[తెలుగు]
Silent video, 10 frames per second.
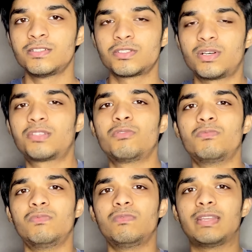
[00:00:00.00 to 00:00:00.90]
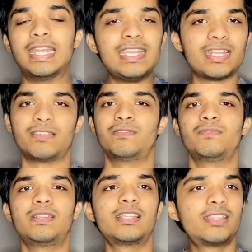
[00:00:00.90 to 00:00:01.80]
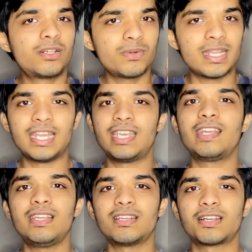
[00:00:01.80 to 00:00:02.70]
సో అసలు ఏంటి వీళ్ళిద్దరూ ఏంటి